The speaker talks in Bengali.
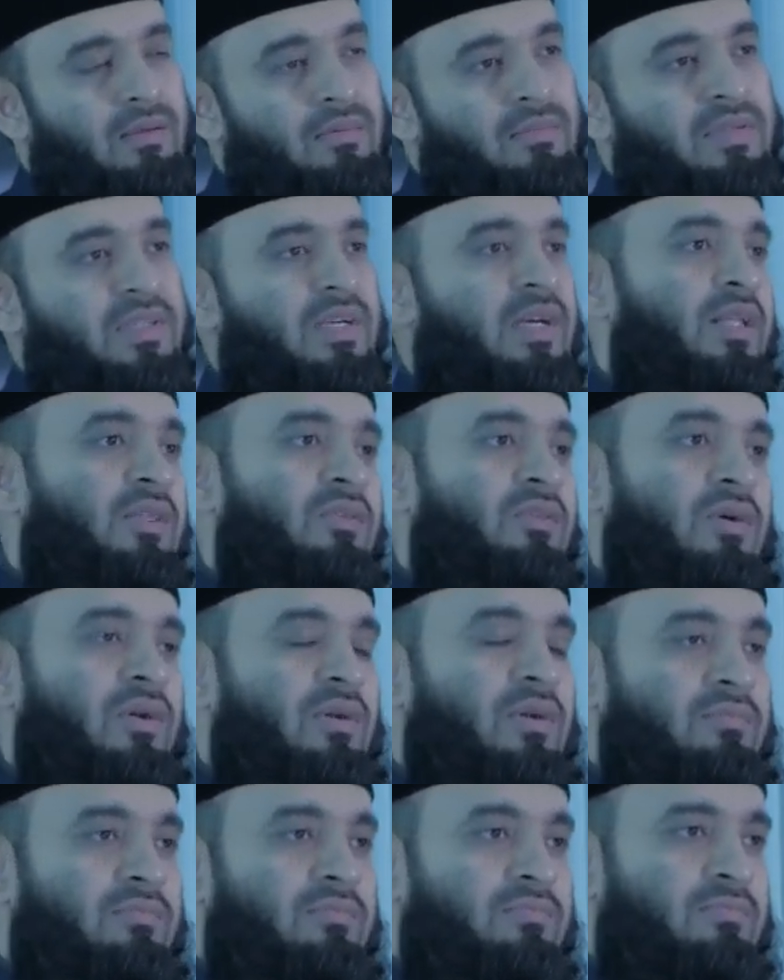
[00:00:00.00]
সেটা তো আর
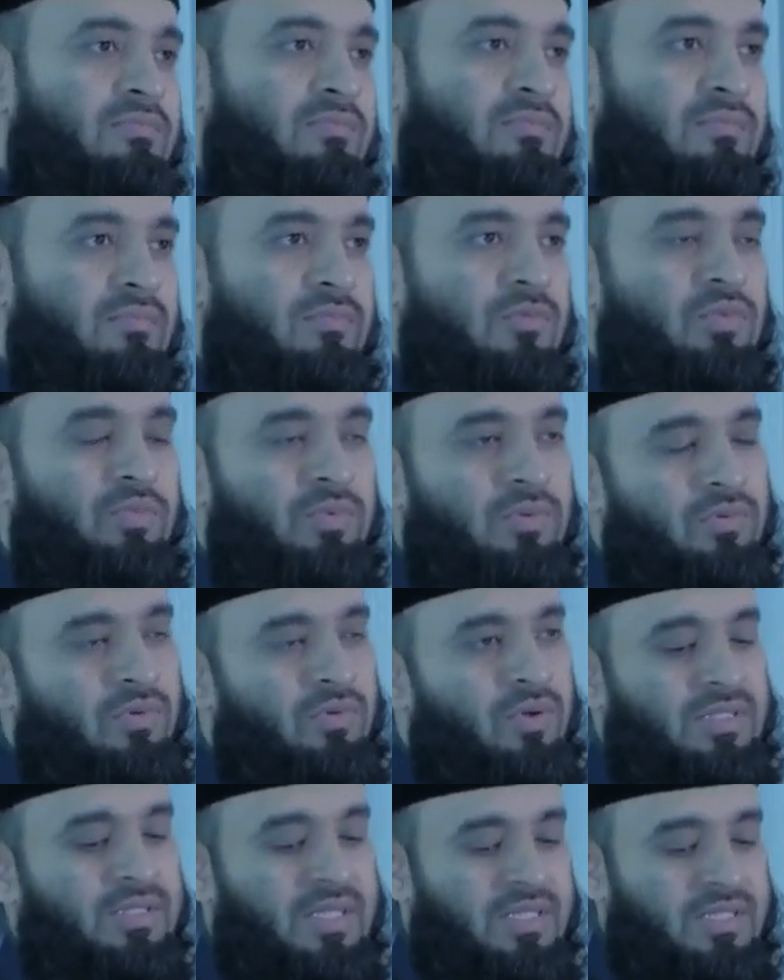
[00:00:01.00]
গোপন
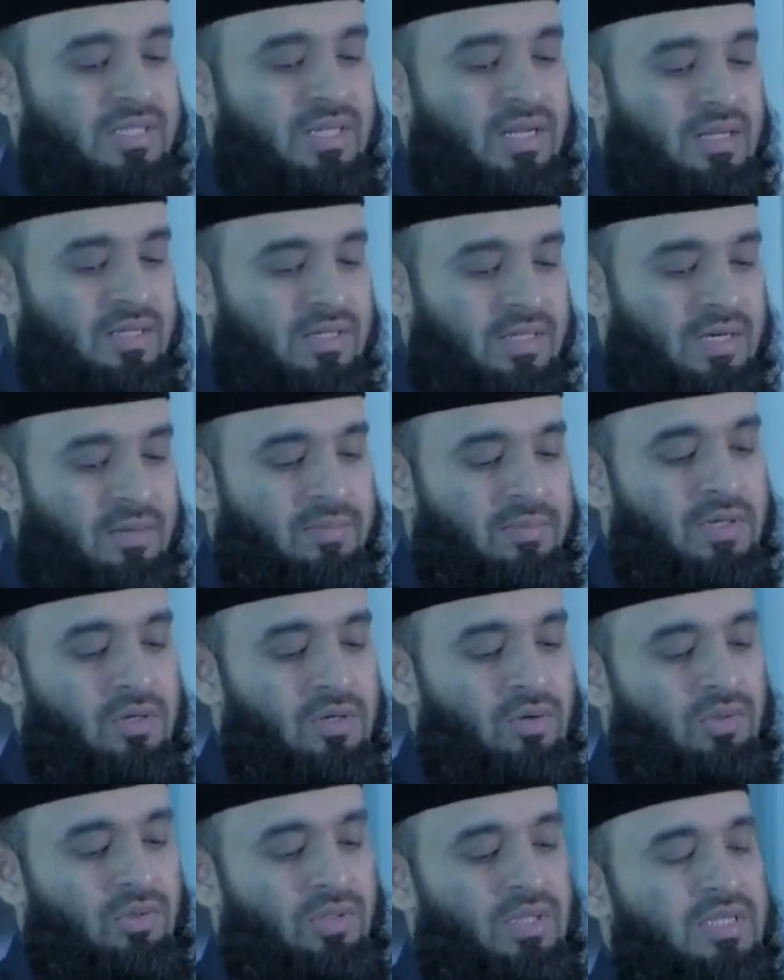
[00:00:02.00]
করা যাচ্ছে না সেটা ভিন্ন
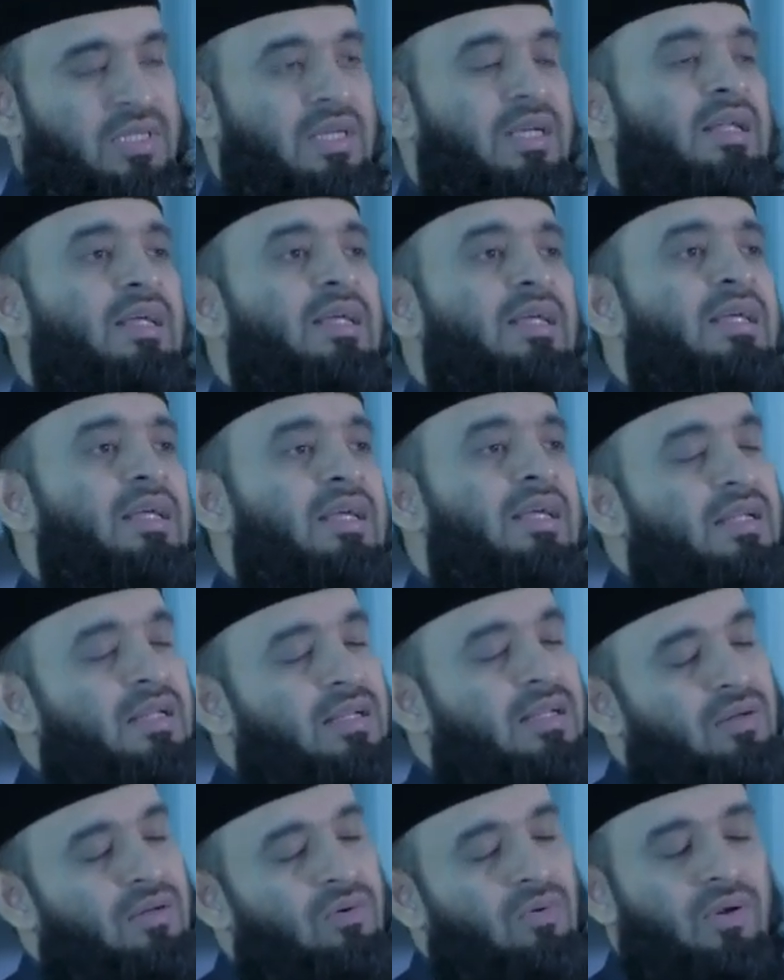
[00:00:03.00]
কথা সেটা কি এটা
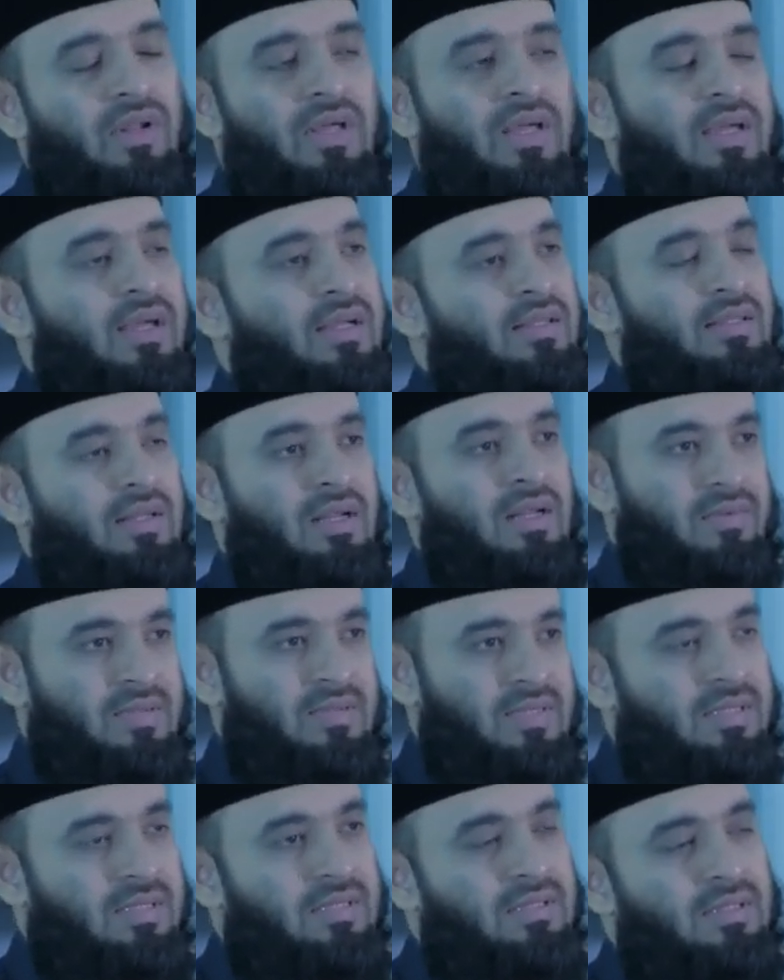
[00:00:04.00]
নিয়ে অনেক একতেলাফ
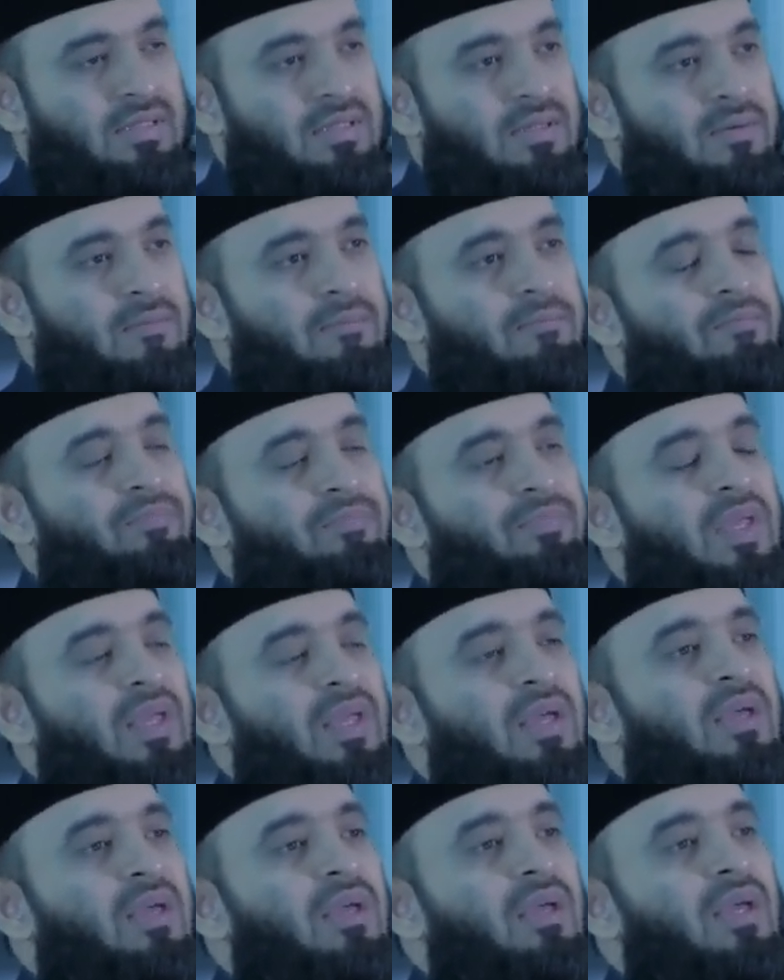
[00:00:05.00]
আছে
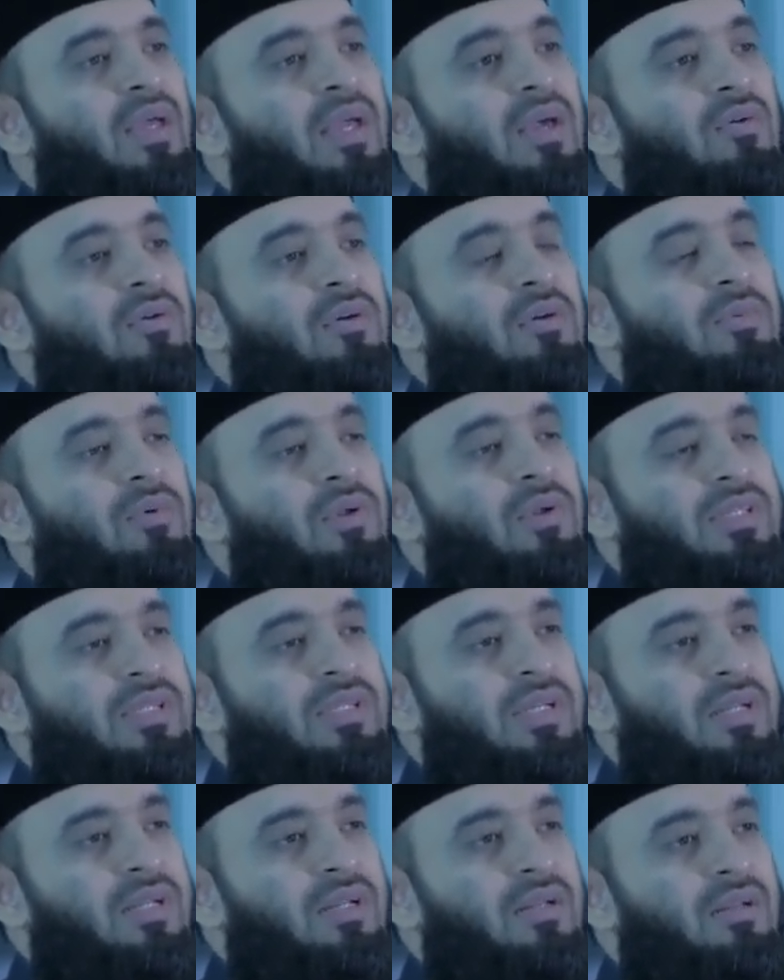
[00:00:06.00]
কেউ কেউ
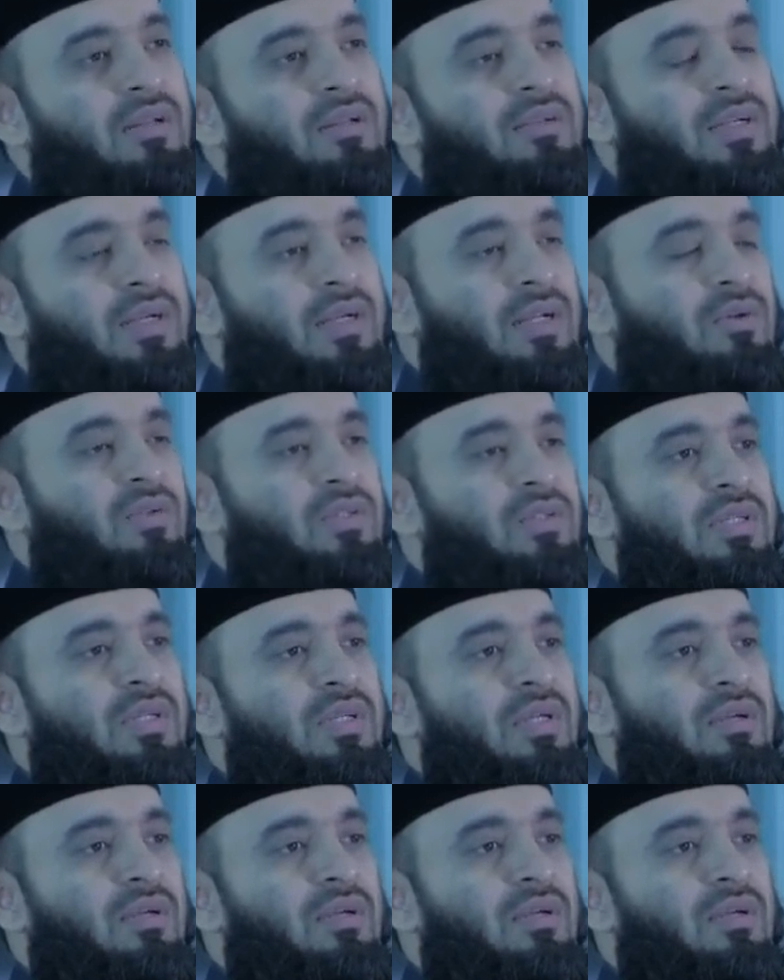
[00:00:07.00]
বলেছেন এটা হচ্ছে